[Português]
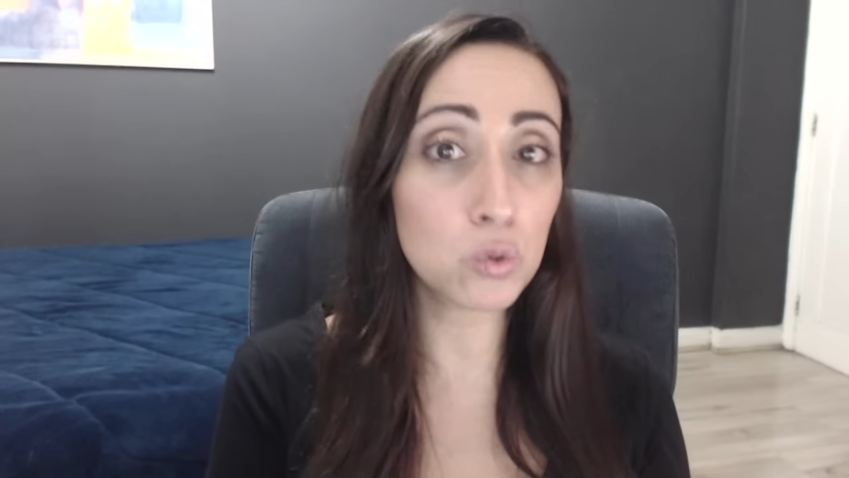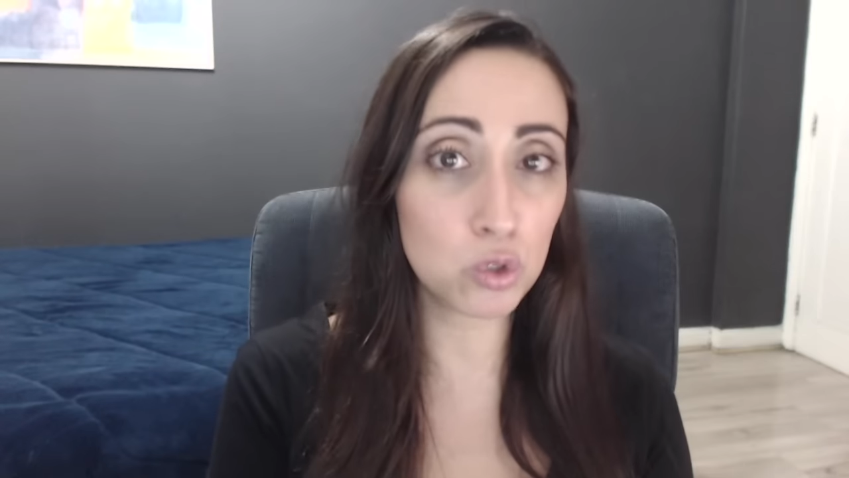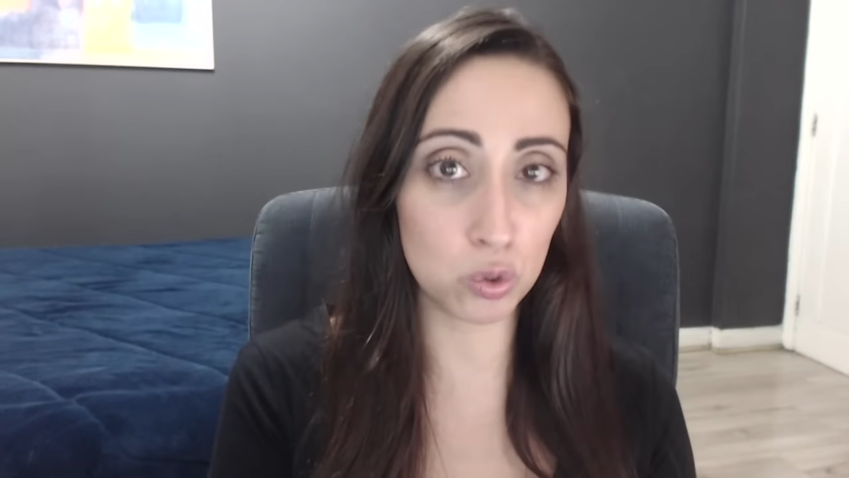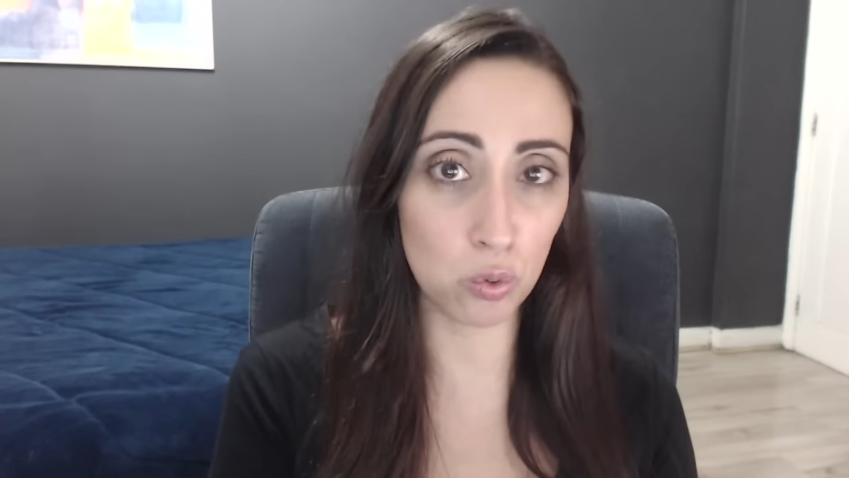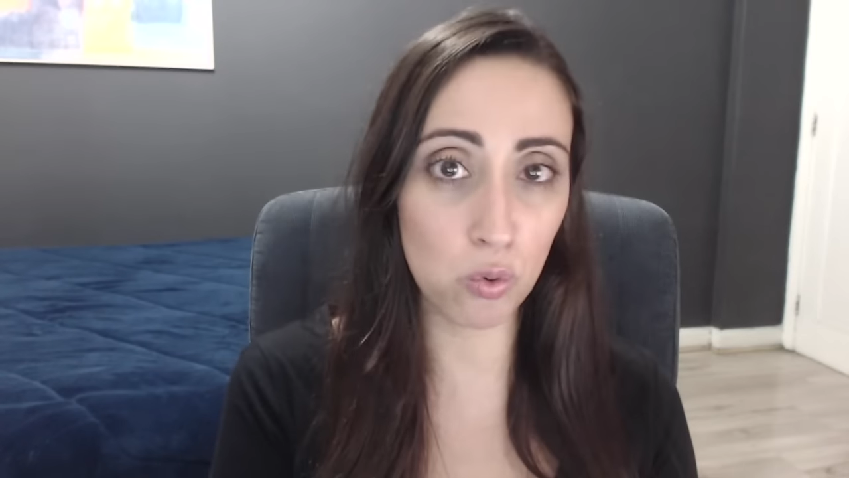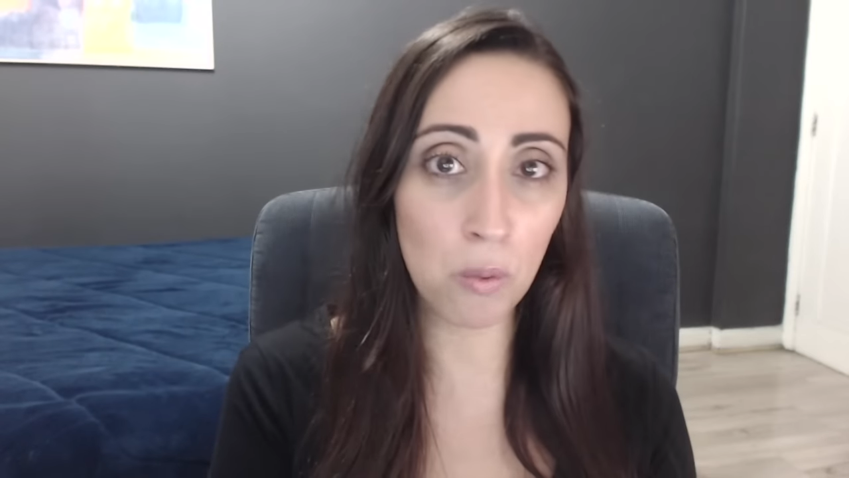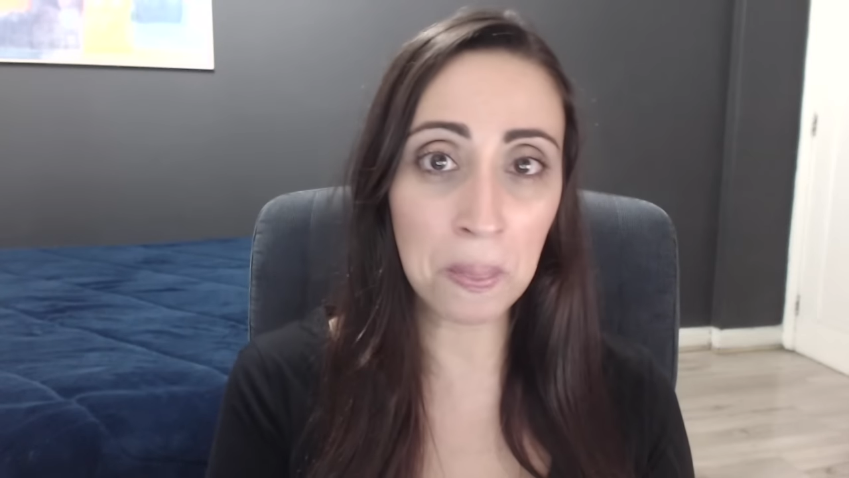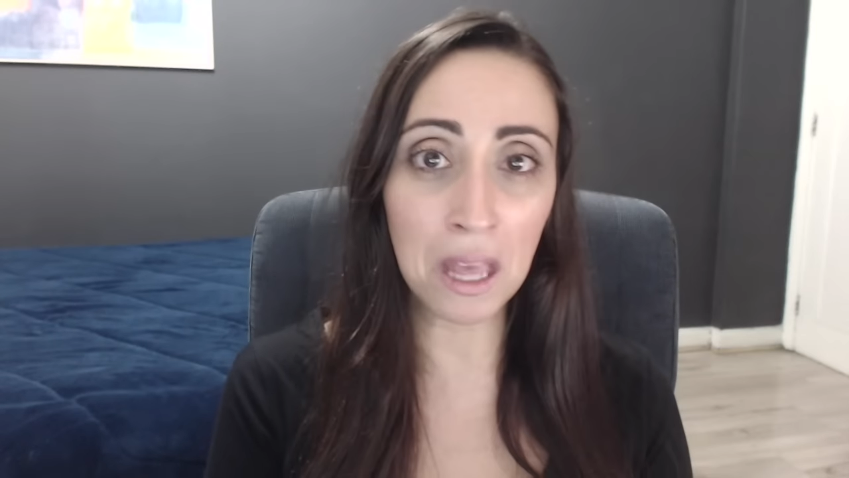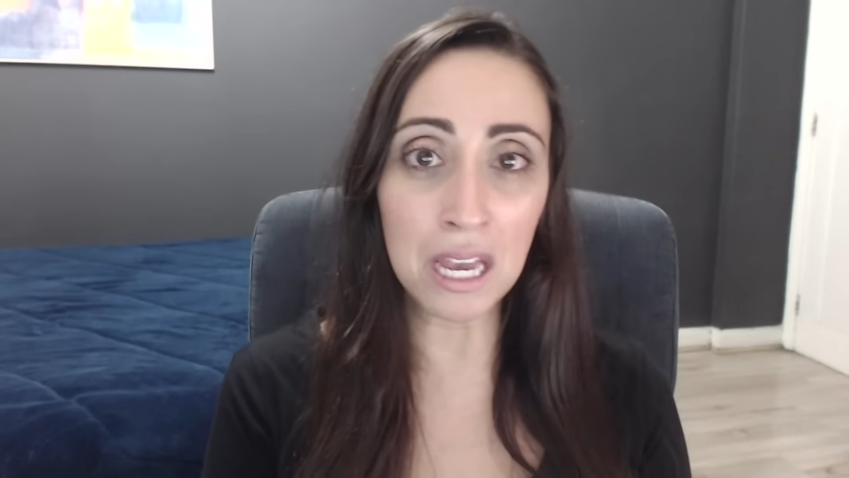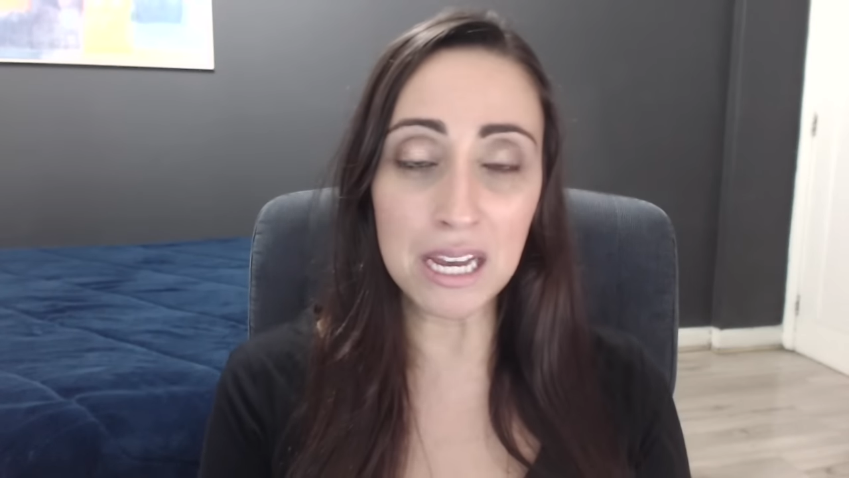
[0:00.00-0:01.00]
no jogo,
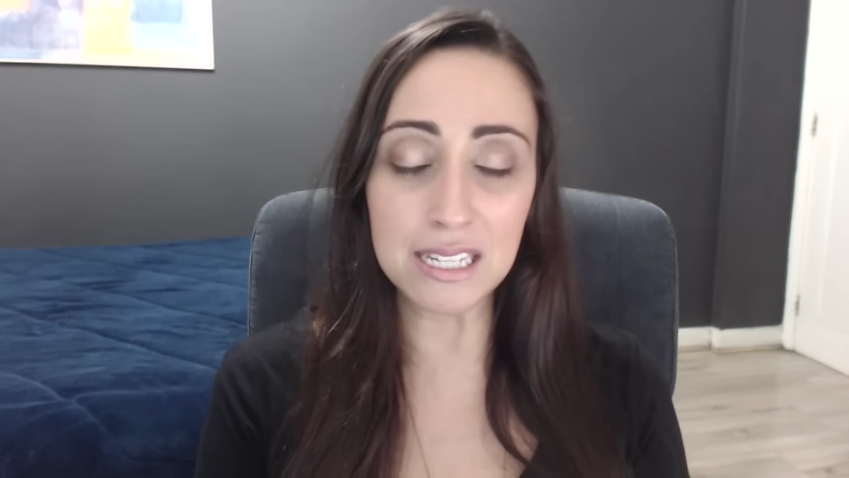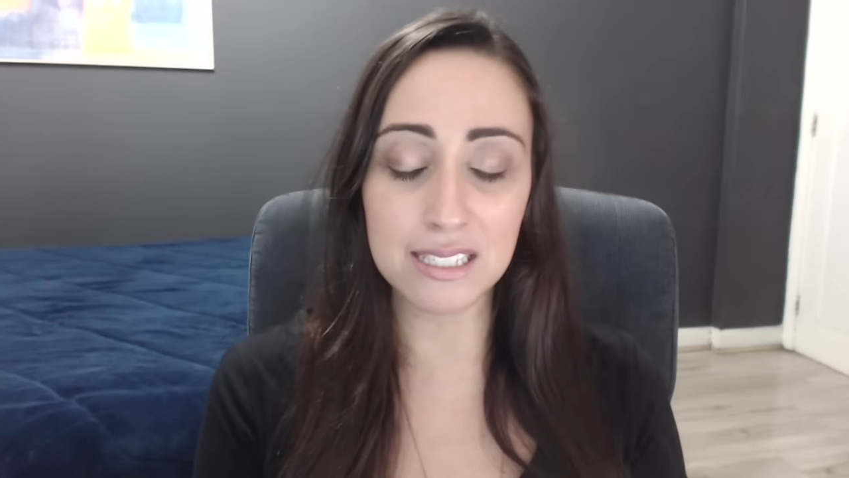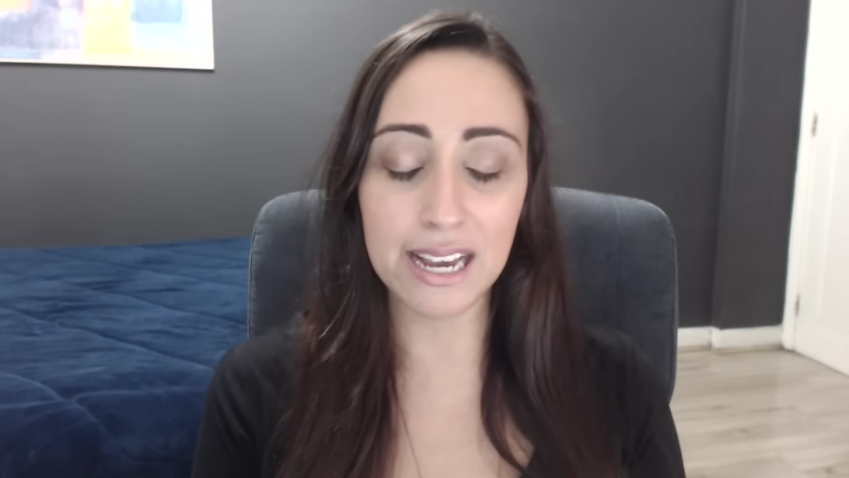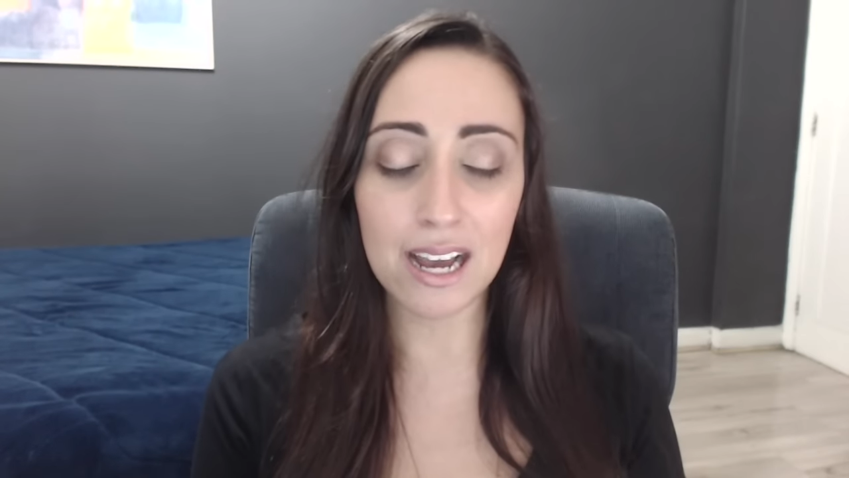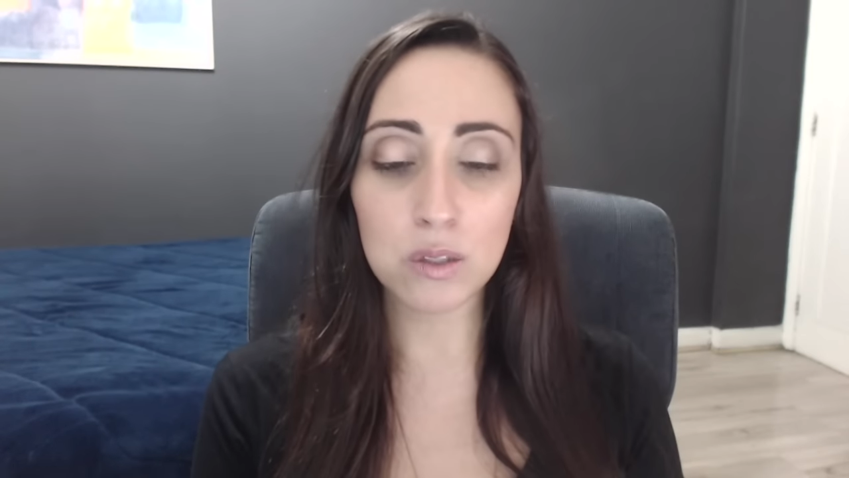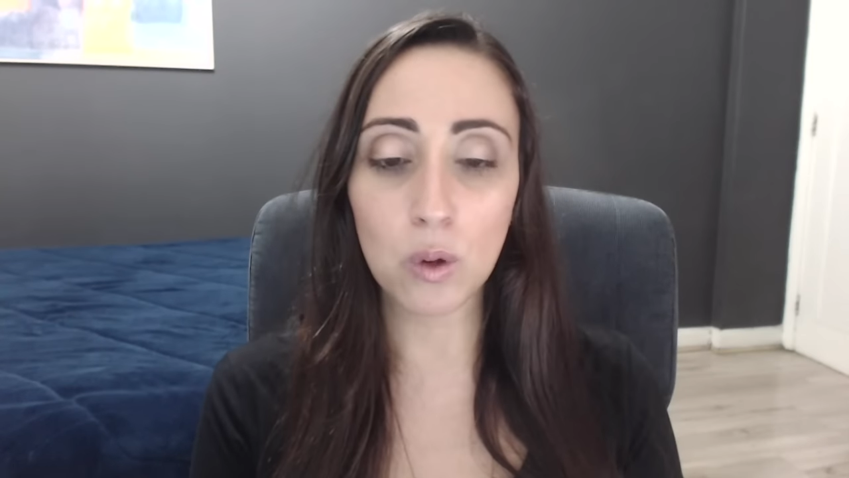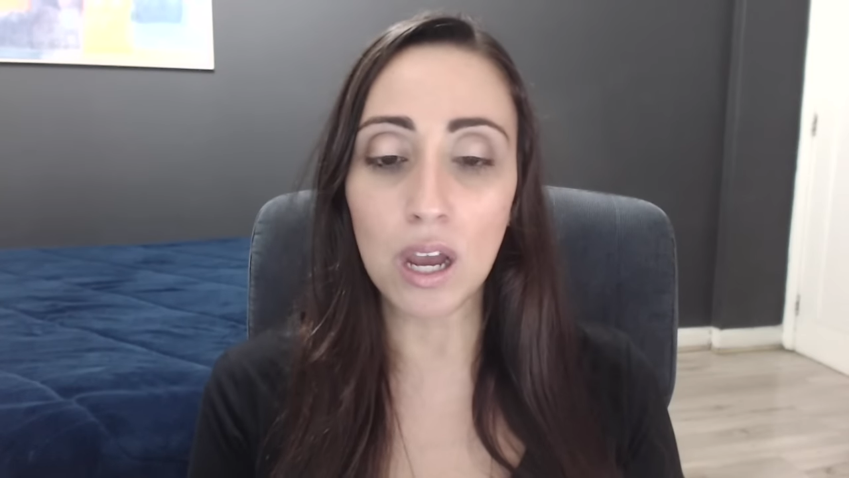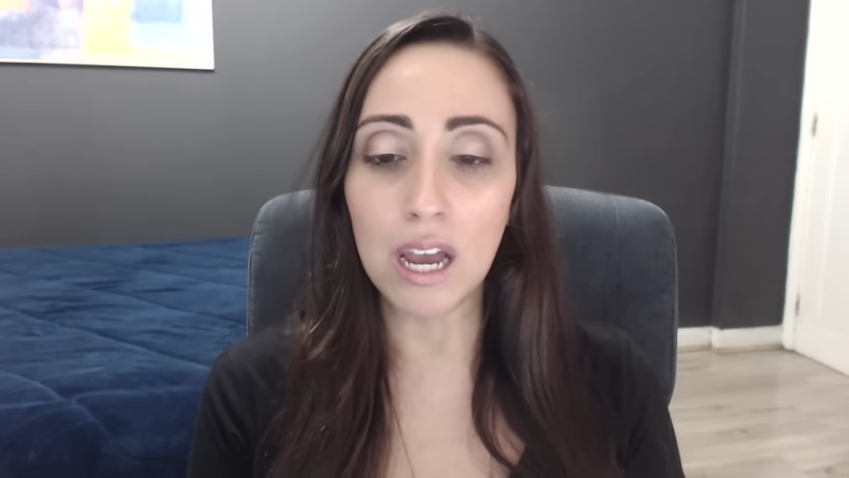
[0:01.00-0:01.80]
certo?